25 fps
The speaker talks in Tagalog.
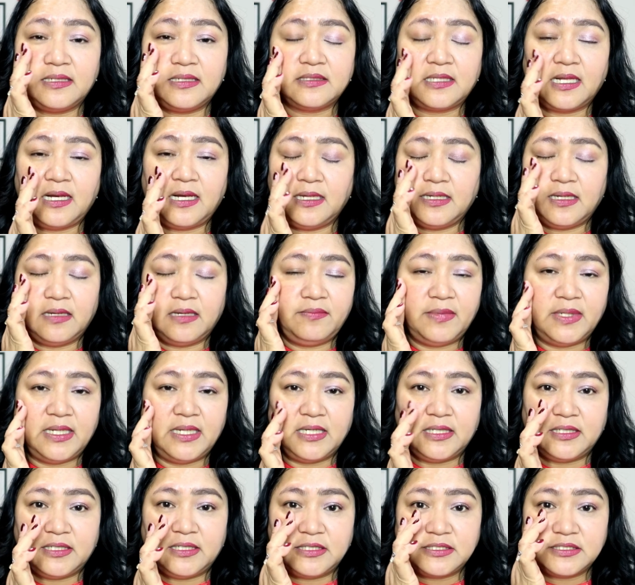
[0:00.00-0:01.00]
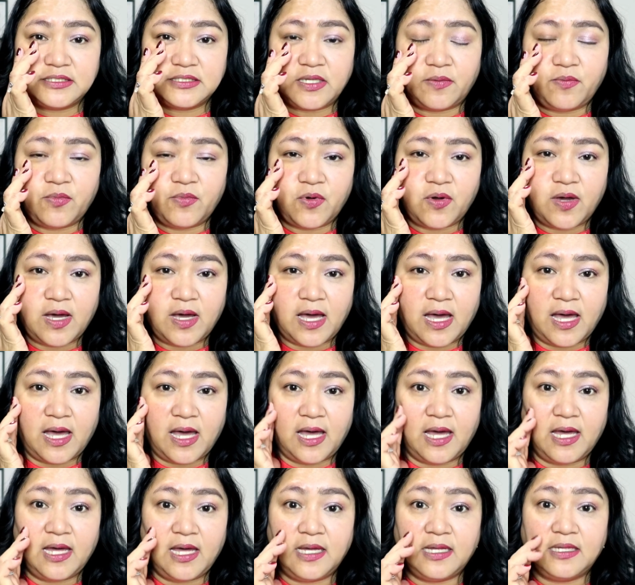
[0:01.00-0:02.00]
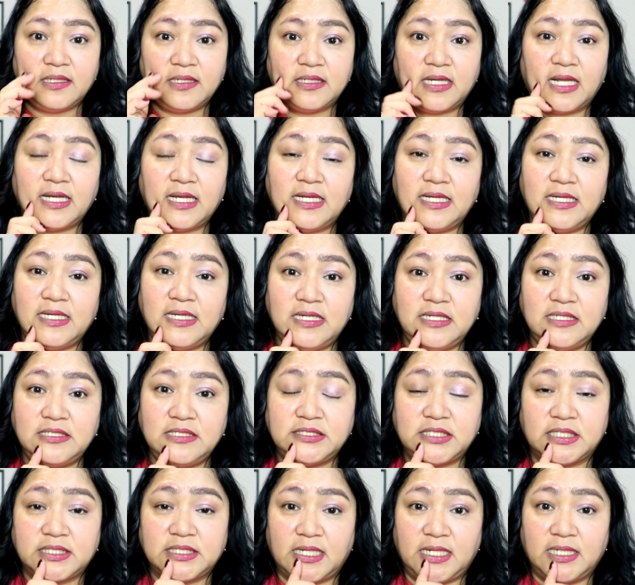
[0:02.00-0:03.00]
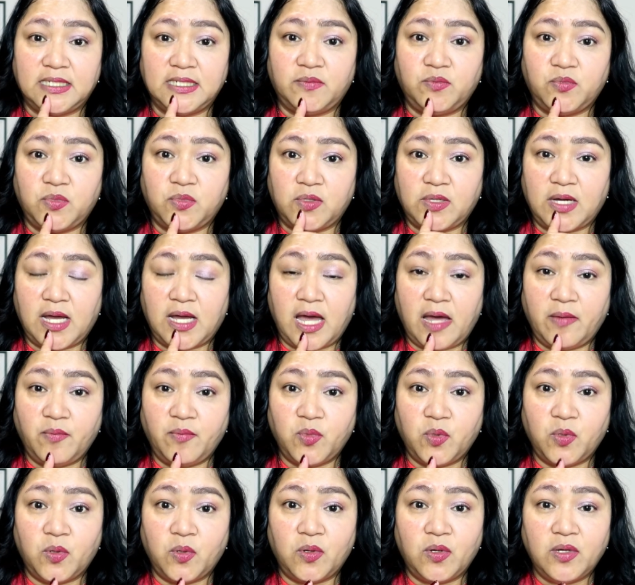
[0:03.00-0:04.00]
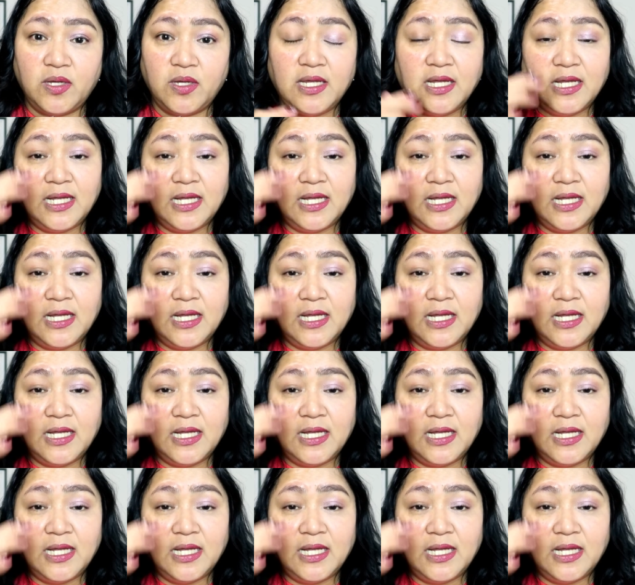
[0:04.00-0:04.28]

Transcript: talagang nalalagkit sa mukha, nalilinis niya talaga mukha mo,